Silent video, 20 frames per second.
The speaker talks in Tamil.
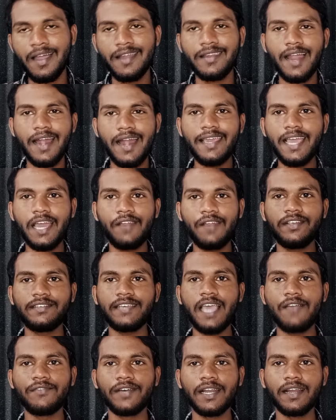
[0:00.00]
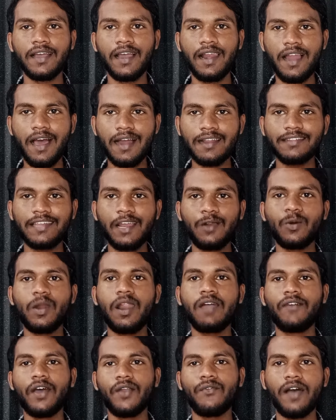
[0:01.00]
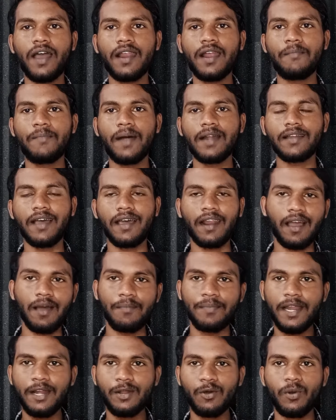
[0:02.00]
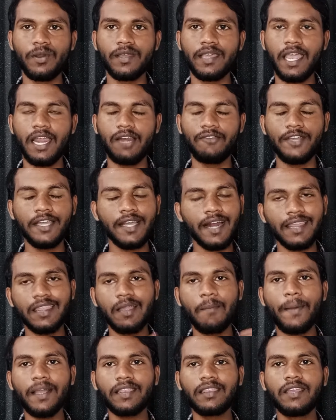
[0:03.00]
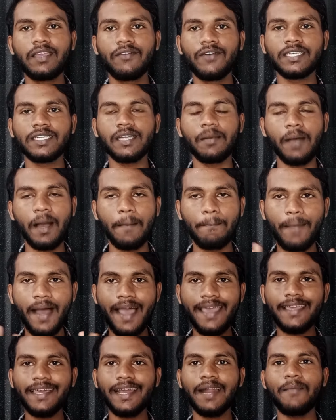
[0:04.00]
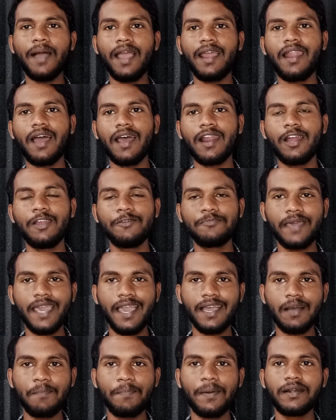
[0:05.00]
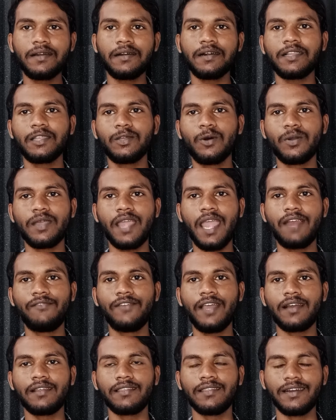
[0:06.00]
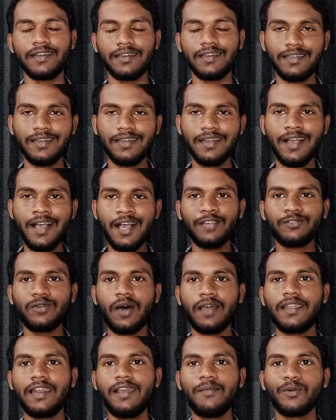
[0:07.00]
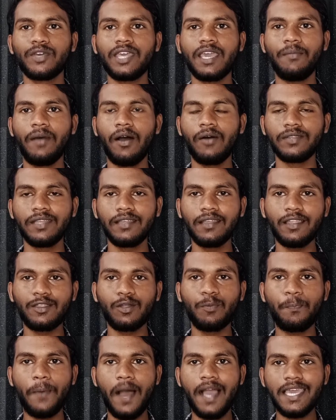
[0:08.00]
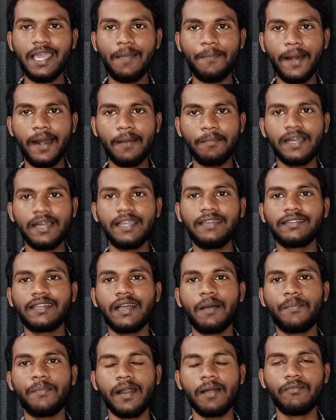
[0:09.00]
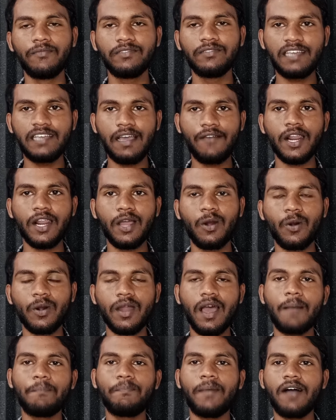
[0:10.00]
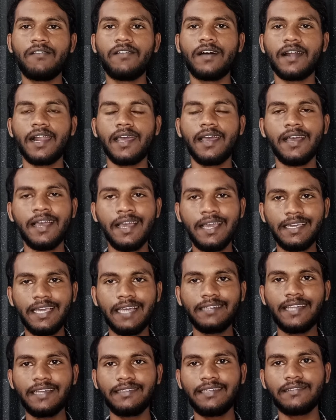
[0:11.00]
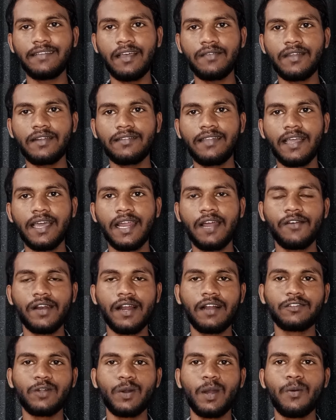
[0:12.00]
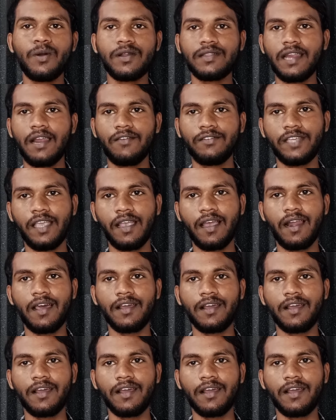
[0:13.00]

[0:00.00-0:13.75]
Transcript: நடிகர் விஜய் அவர்கள் அரசியலுக்குள்ளே வருவாரா மாட்டாரா அப்படின்ற ஒரு கேள்வி கடந்த பத்து வருஷமா பயங்கரமா எல்லாராலையும் கேட்கப்பட்டு இருந்த ஒரு கேள்வியா இருந்திருக்குது ஸோ அதுலேயும் முக்கியமா வந்து துப்பாக்கி படம் ரிலீஸ்க்கு அப்புறம் விஜய் அவர்களோட அப்பாவான எஸ்எஸ்சி சந்திரசேகர் அவர்கள் சொன்ன ஒரு சில விஷயங்களா